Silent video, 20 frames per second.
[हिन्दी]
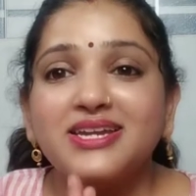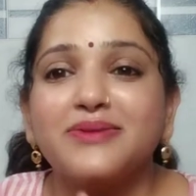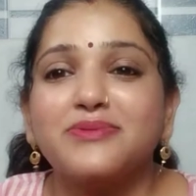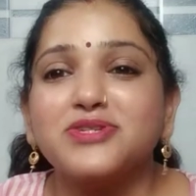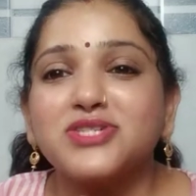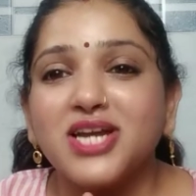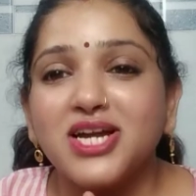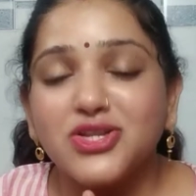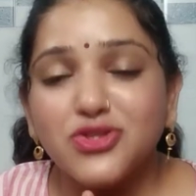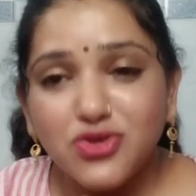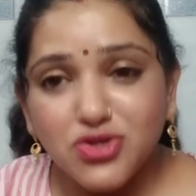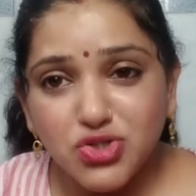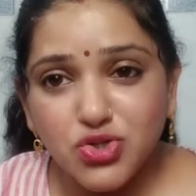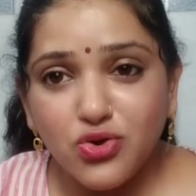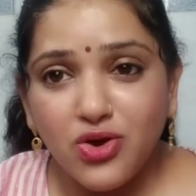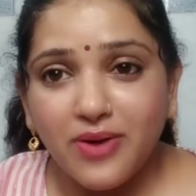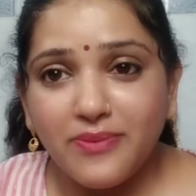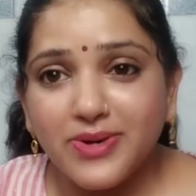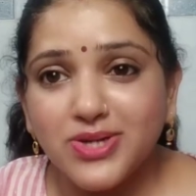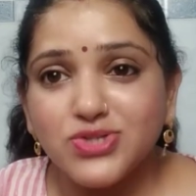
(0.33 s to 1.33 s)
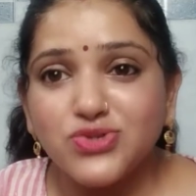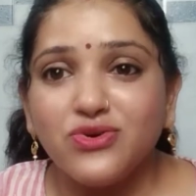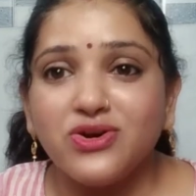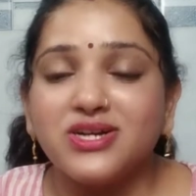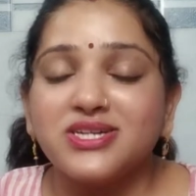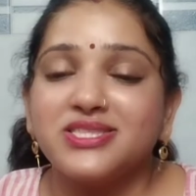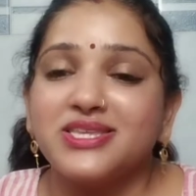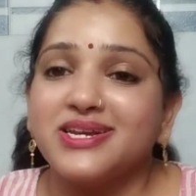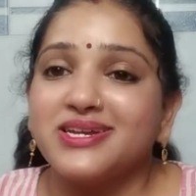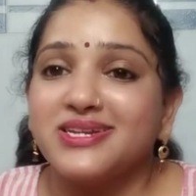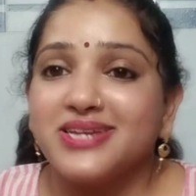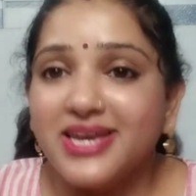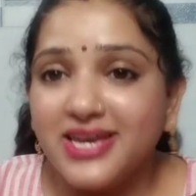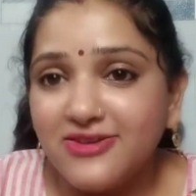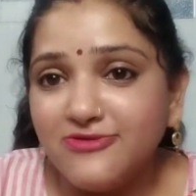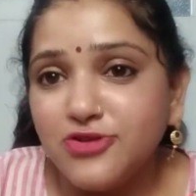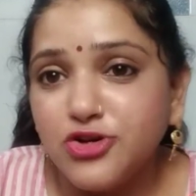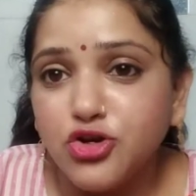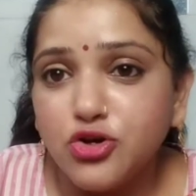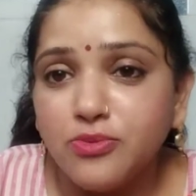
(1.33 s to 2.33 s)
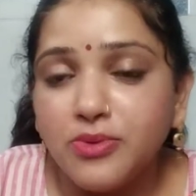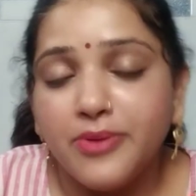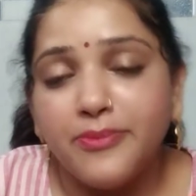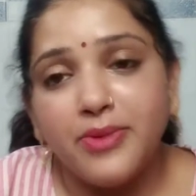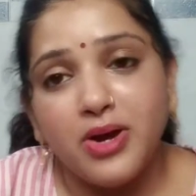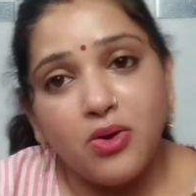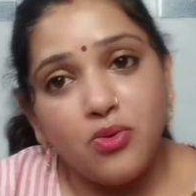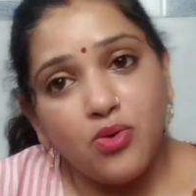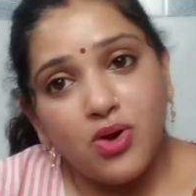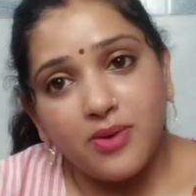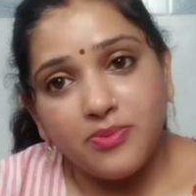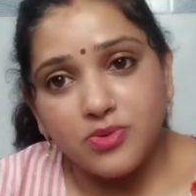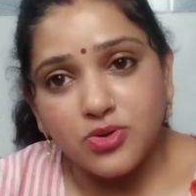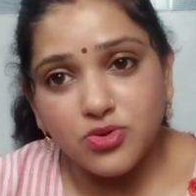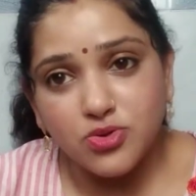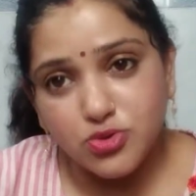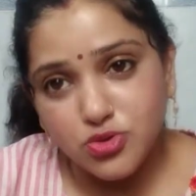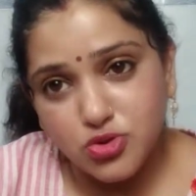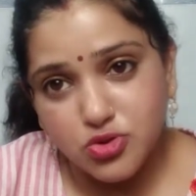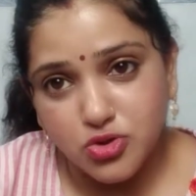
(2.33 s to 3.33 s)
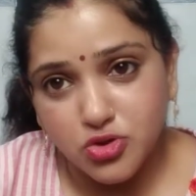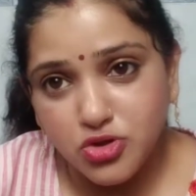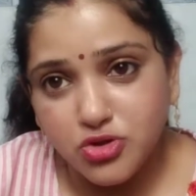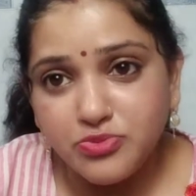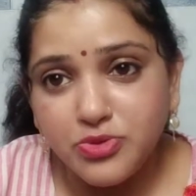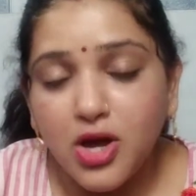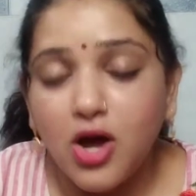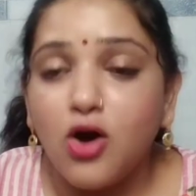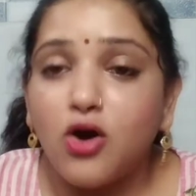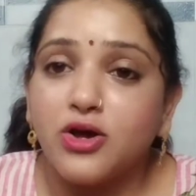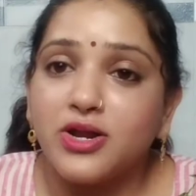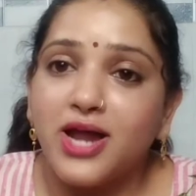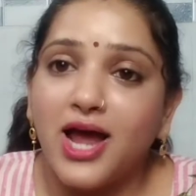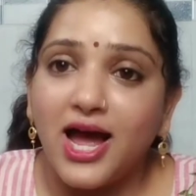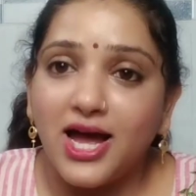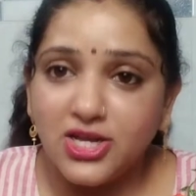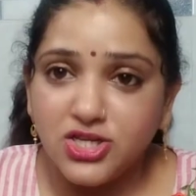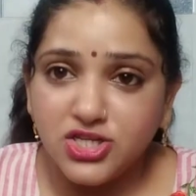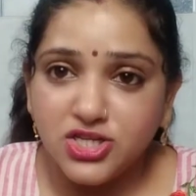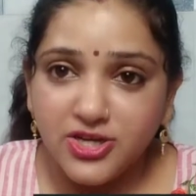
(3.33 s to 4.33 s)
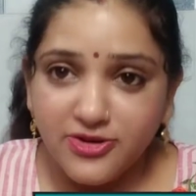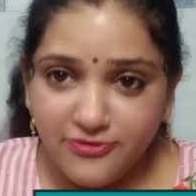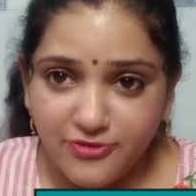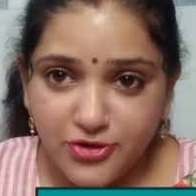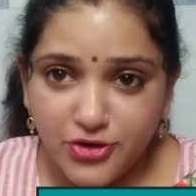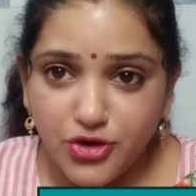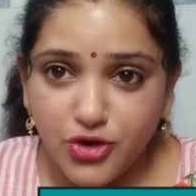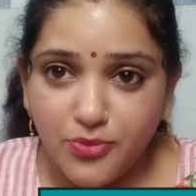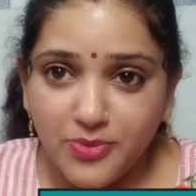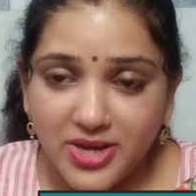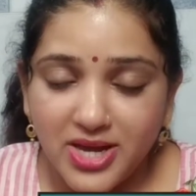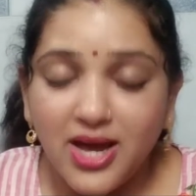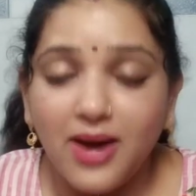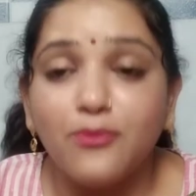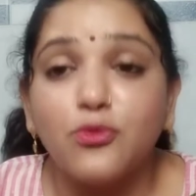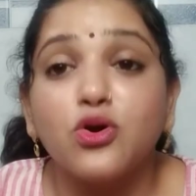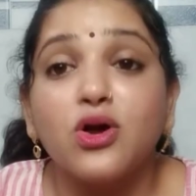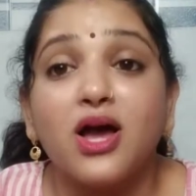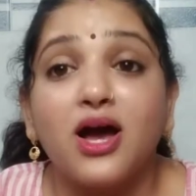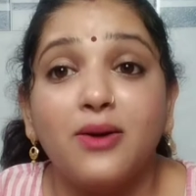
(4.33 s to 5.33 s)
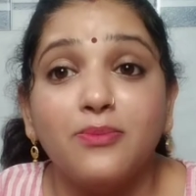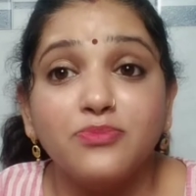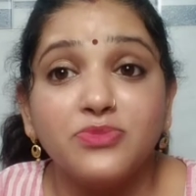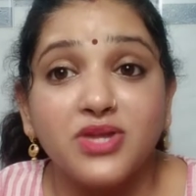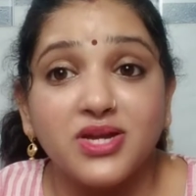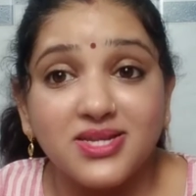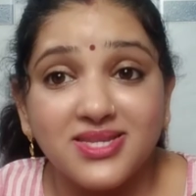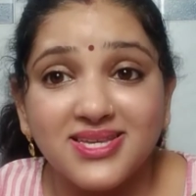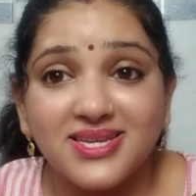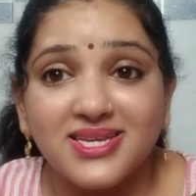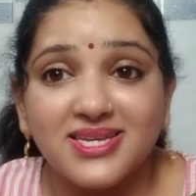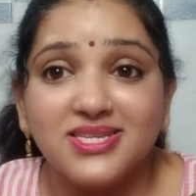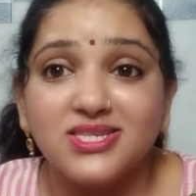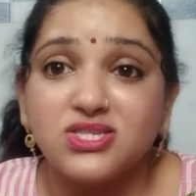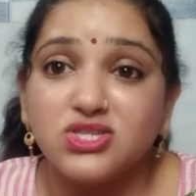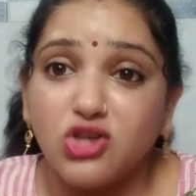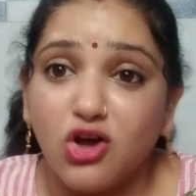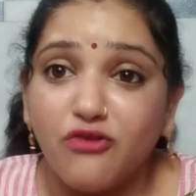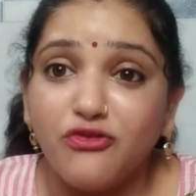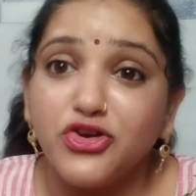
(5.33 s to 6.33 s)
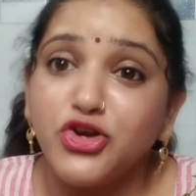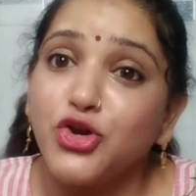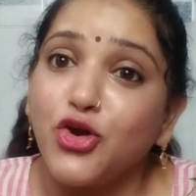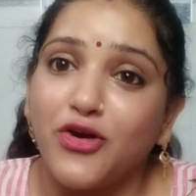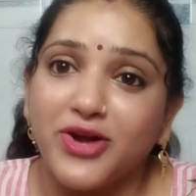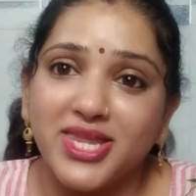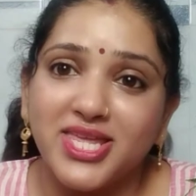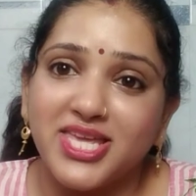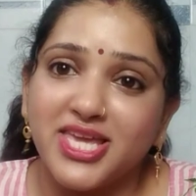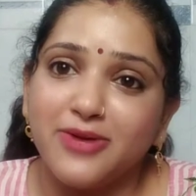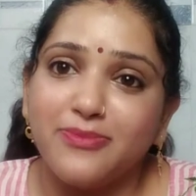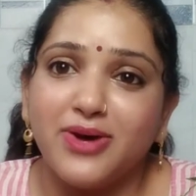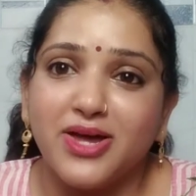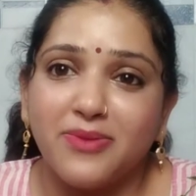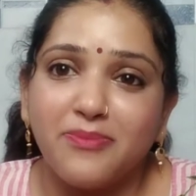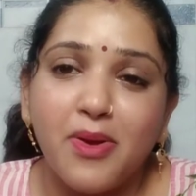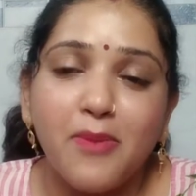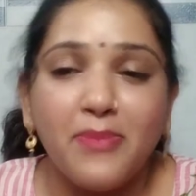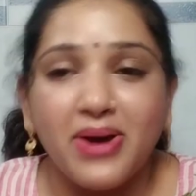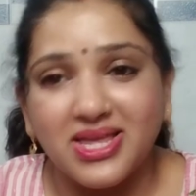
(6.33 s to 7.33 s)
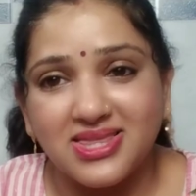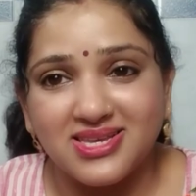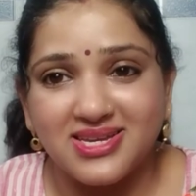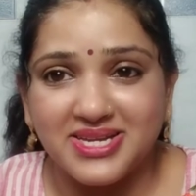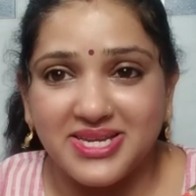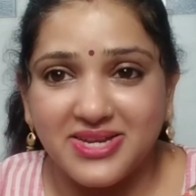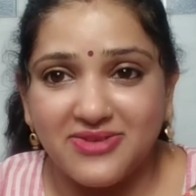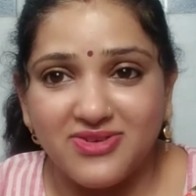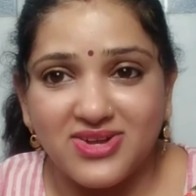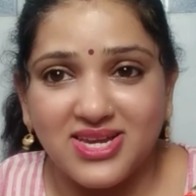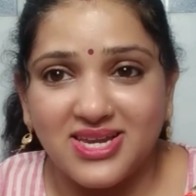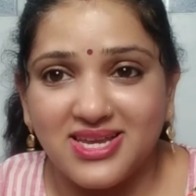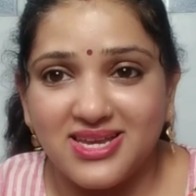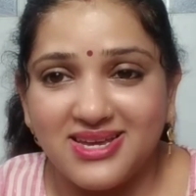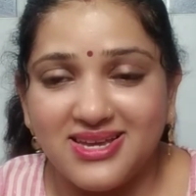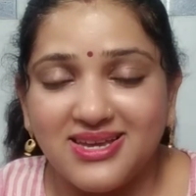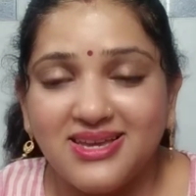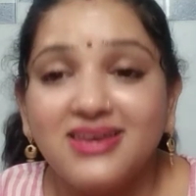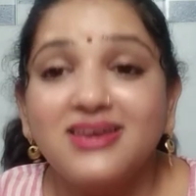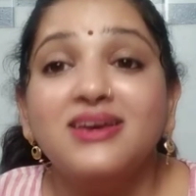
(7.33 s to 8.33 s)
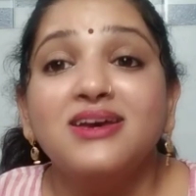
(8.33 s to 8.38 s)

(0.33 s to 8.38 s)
नमस्कार दोस्तों आपका स्वागत है एक नए वीडियो में मैं हूं आपकी दोस्त श्रुति गुप्ता और आज के वीडियो में हम लोग हम दर्द की सॉफी टॉनिक के बारे में बात करने वाले हैं